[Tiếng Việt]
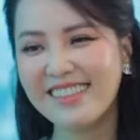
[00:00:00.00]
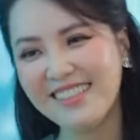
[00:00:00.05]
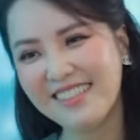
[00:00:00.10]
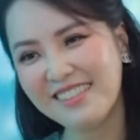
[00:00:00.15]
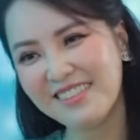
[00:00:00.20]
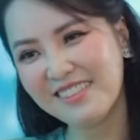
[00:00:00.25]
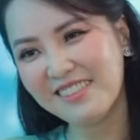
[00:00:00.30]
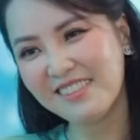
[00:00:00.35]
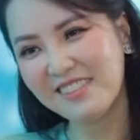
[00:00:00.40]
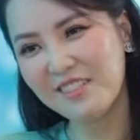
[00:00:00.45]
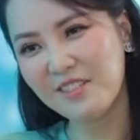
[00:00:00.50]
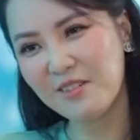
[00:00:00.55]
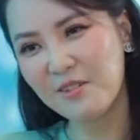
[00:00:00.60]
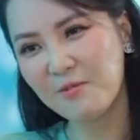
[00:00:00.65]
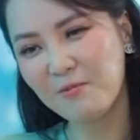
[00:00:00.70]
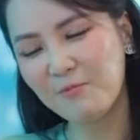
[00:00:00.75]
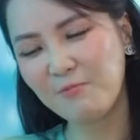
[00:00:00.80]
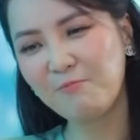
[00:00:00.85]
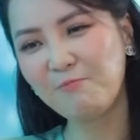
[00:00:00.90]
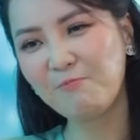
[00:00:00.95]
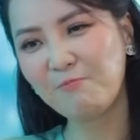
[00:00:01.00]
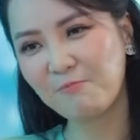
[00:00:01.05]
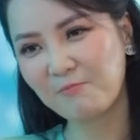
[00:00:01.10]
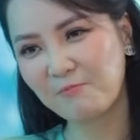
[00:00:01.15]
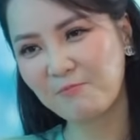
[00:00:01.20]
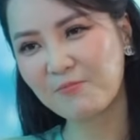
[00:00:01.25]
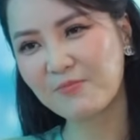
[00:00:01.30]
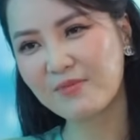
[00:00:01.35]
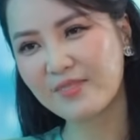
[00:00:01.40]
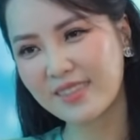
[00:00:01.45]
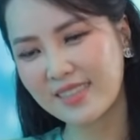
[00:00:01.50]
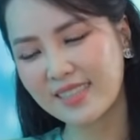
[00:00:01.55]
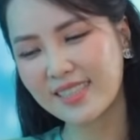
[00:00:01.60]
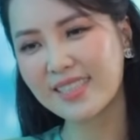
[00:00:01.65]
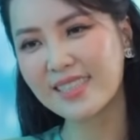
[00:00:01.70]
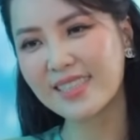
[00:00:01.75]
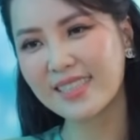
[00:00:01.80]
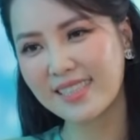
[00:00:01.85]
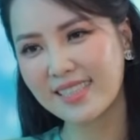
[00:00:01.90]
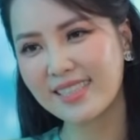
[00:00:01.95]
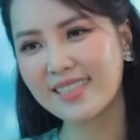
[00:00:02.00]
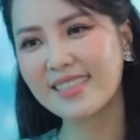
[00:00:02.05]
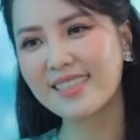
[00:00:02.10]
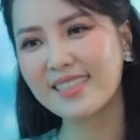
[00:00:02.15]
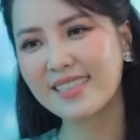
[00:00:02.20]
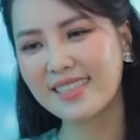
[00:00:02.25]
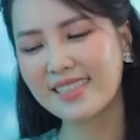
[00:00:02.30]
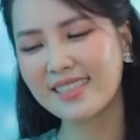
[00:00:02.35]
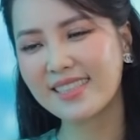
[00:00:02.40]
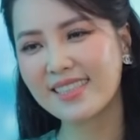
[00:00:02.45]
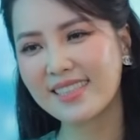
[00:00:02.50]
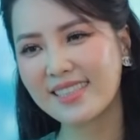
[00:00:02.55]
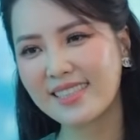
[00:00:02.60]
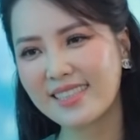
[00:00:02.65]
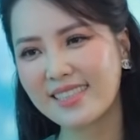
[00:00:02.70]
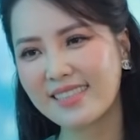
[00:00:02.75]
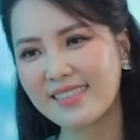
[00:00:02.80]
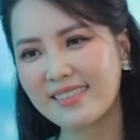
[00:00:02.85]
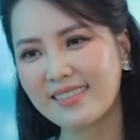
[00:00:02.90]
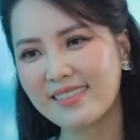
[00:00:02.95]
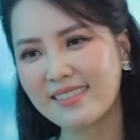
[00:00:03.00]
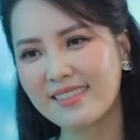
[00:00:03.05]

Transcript: Hy vọng rằng à, qua buổi giao lưu này mọi người sẽ